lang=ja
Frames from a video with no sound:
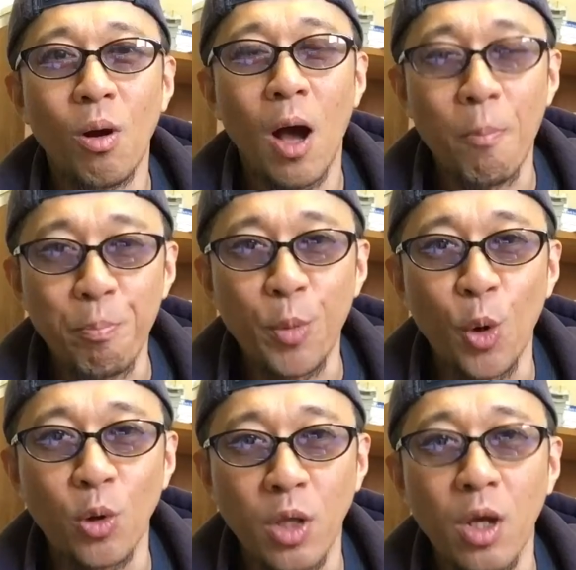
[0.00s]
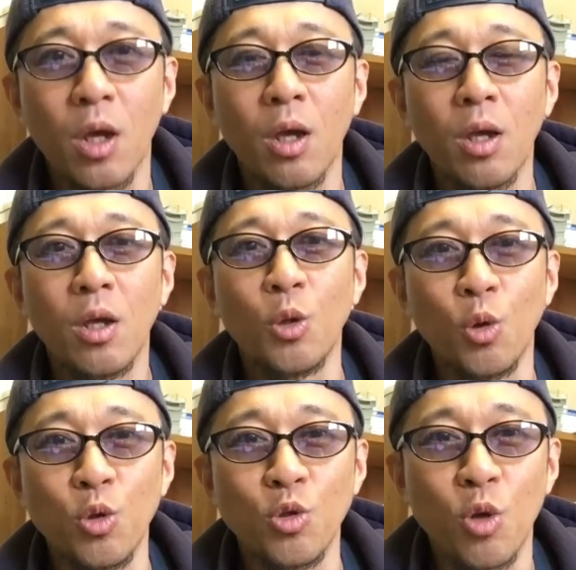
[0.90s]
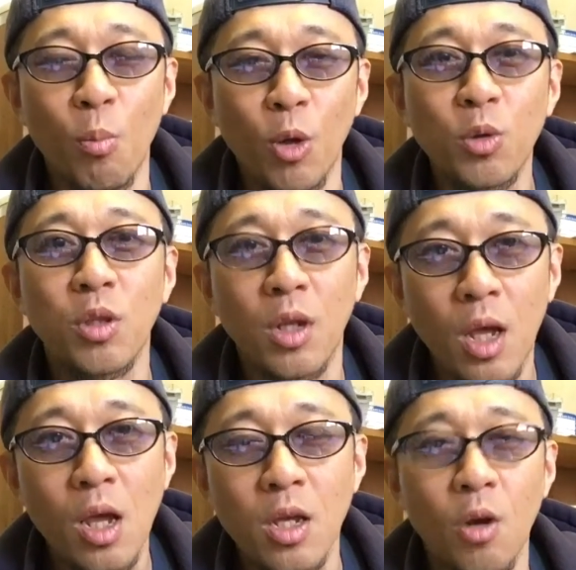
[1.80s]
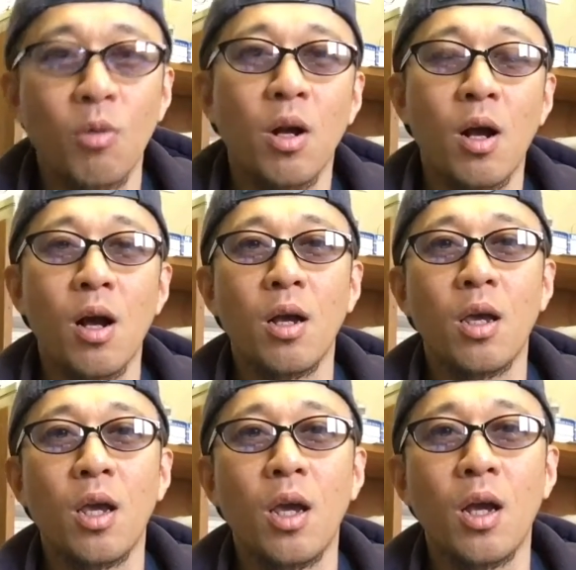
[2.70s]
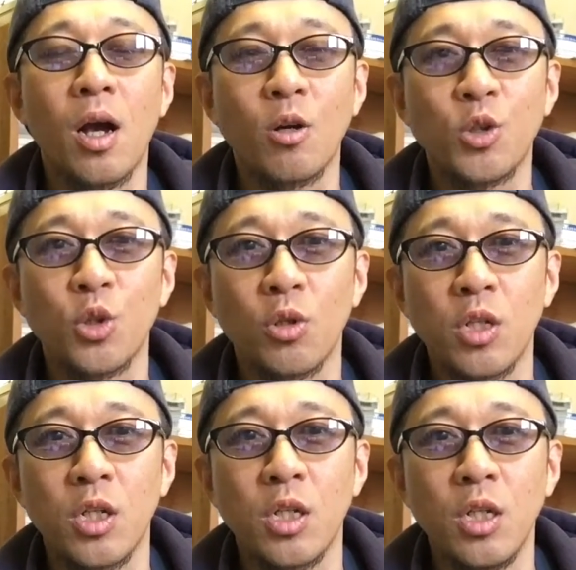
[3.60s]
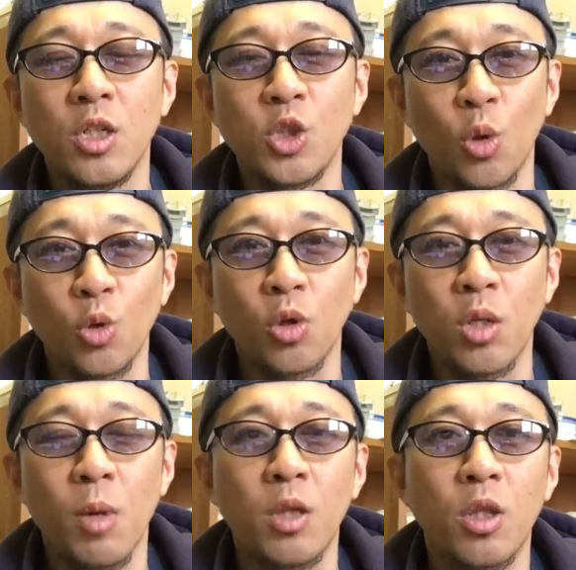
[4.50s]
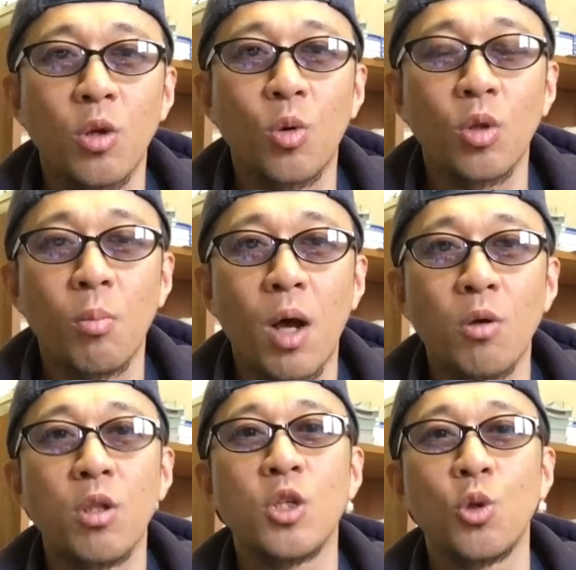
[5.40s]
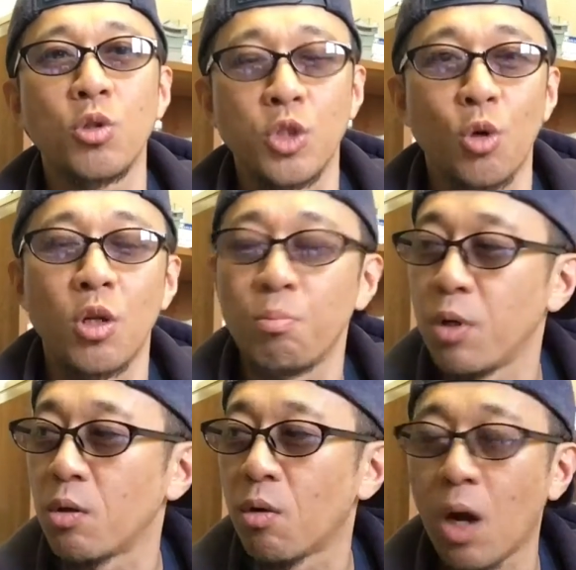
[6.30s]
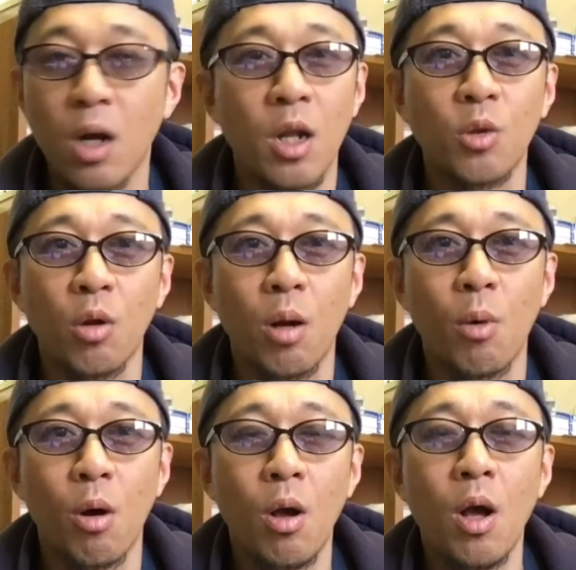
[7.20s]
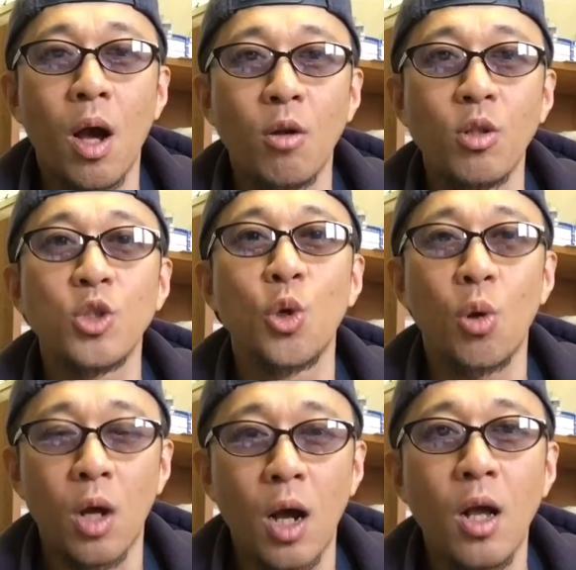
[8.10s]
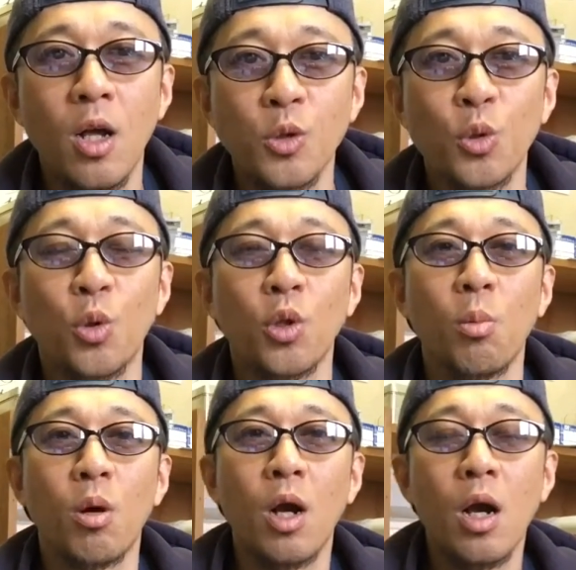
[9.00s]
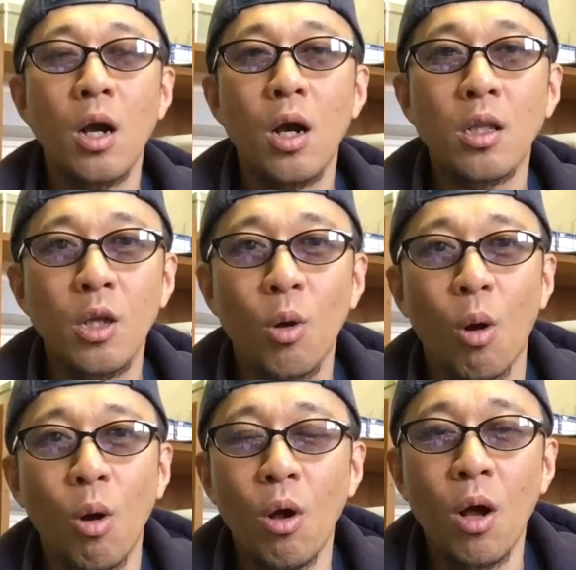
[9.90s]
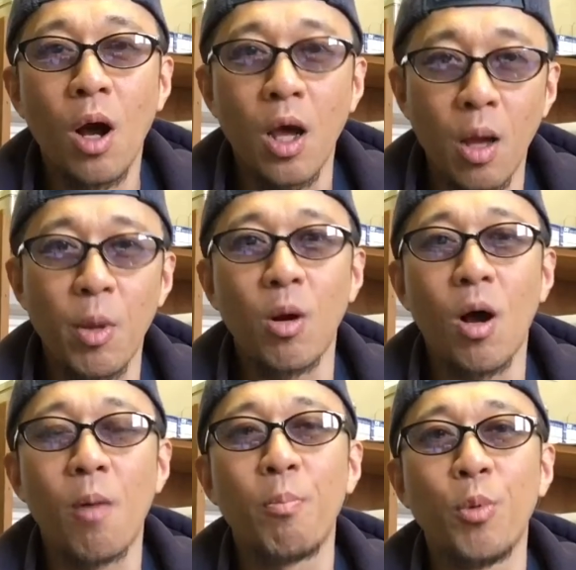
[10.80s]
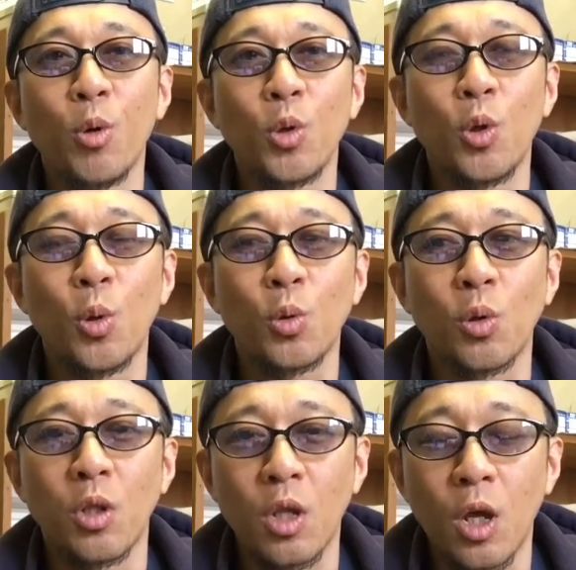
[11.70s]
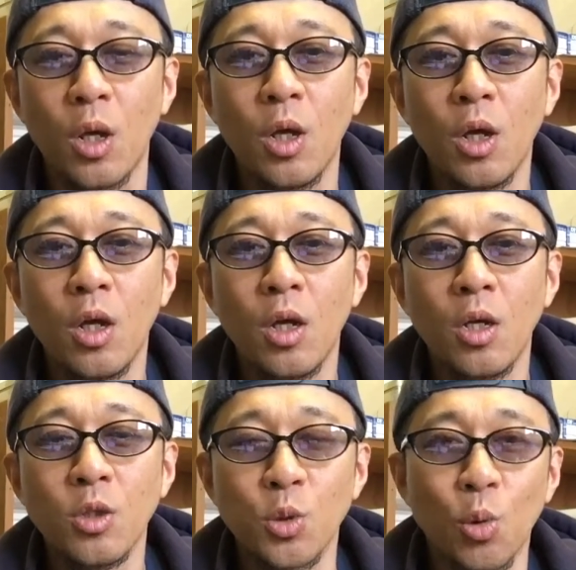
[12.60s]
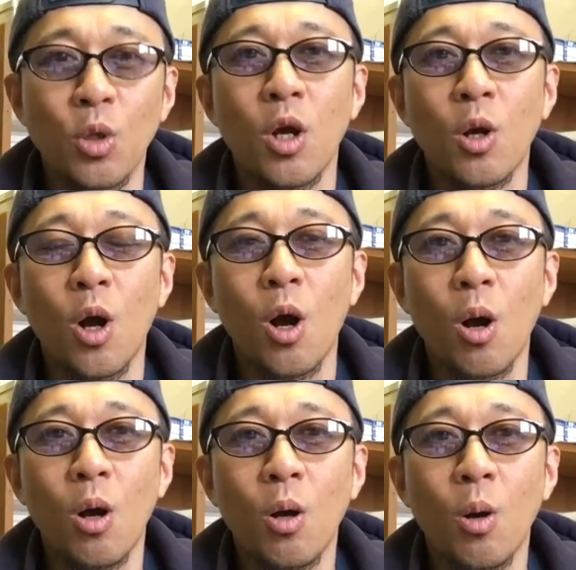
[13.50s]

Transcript: 発表で余裕を持ってねいろんな関係各所に仕事決まってることもあるでしょうしオリンピック関連とかもあるでしょうからそういうことも考えての早めの発表ということでねすごいなんか